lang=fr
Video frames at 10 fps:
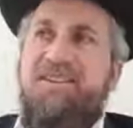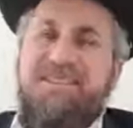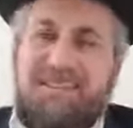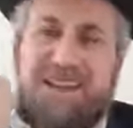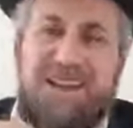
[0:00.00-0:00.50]

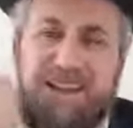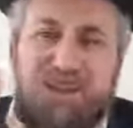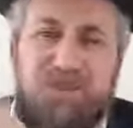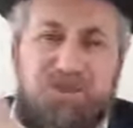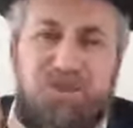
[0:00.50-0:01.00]

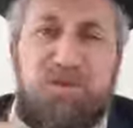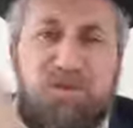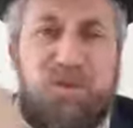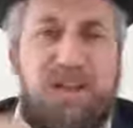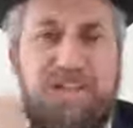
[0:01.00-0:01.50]
52
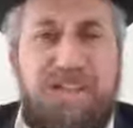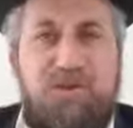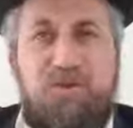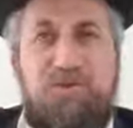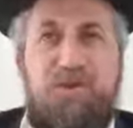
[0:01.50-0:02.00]
fois, elle sera
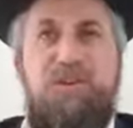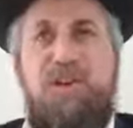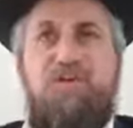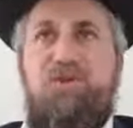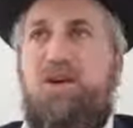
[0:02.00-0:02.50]
mentionnée dans
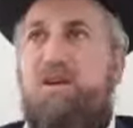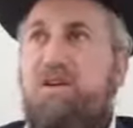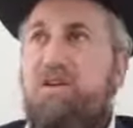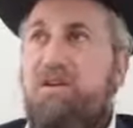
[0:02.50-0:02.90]
la Torah.